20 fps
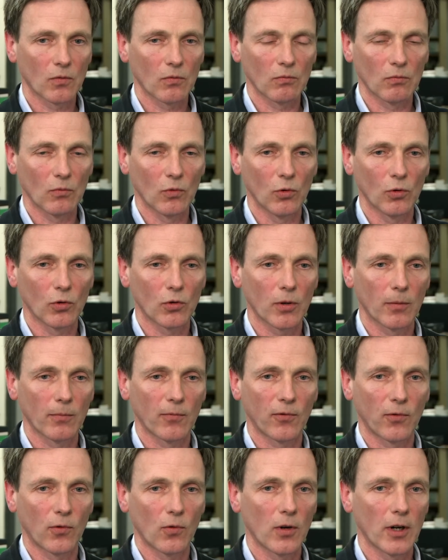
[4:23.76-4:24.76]
einen hohen
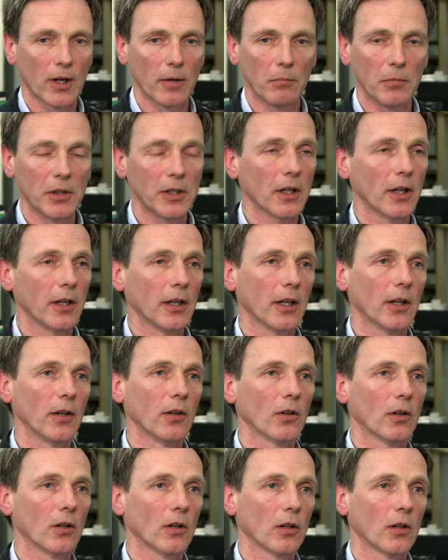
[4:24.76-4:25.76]
Komfort an
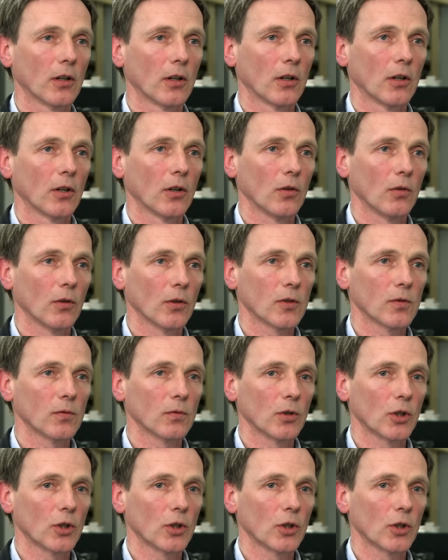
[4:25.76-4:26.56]
Miteinander dort zu